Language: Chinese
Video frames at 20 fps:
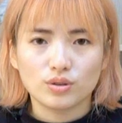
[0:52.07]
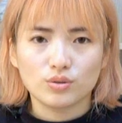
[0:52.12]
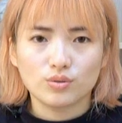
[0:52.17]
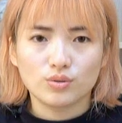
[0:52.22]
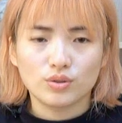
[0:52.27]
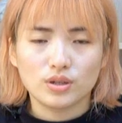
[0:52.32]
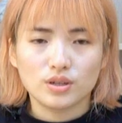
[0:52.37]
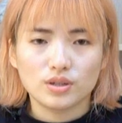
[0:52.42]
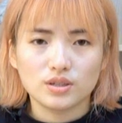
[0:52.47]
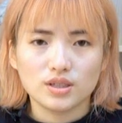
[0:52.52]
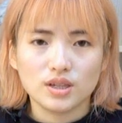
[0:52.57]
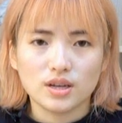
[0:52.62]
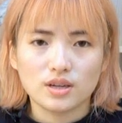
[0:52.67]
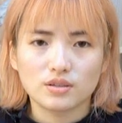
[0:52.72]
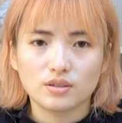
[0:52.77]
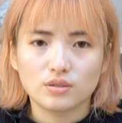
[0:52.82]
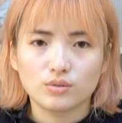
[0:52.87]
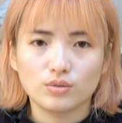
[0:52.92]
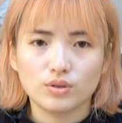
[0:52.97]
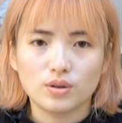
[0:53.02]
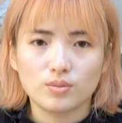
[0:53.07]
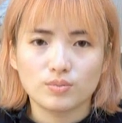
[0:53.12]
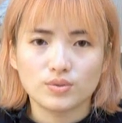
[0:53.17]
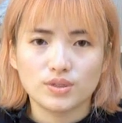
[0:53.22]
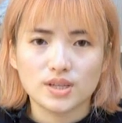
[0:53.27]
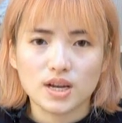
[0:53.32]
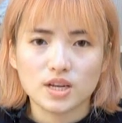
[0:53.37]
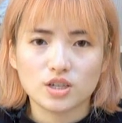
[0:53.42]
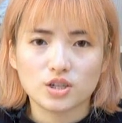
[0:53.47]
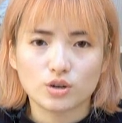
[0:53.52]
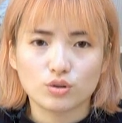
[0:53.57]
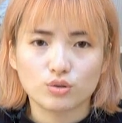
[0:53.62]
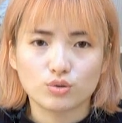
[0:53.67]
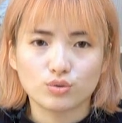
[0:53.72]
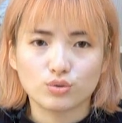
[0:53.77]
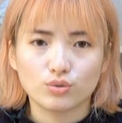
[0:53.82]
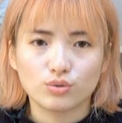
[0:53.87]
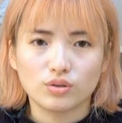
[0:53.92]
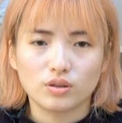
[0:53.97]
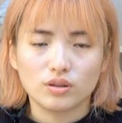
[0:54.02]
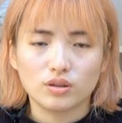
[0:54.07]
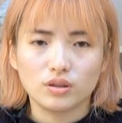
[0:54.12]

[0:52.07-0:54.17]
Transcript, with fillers: 的女人，这样的女人不在少数。